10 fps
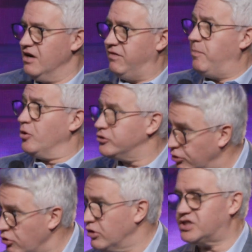Вопрос
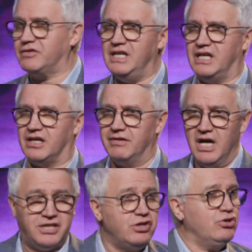родственников,
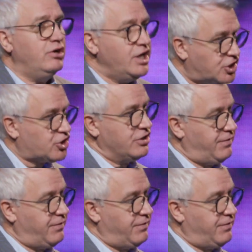ее личный